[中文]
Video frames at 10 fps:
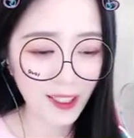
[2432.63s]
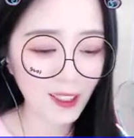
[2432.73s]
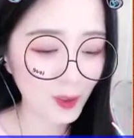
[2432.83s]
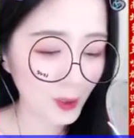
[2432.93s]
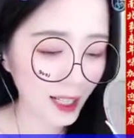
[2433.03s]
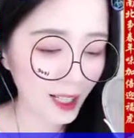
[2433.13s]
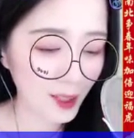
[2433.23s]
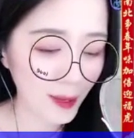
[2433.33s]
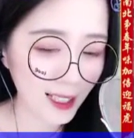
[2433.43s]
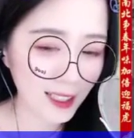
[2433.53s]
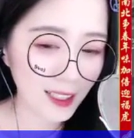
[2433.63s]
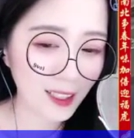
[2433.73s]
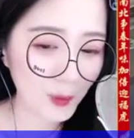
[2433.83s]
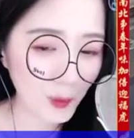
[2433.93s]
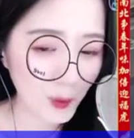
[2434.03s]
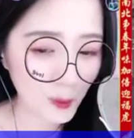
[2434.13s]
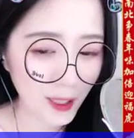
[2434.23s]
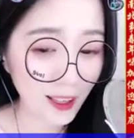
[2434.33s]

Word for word: 作者悠然，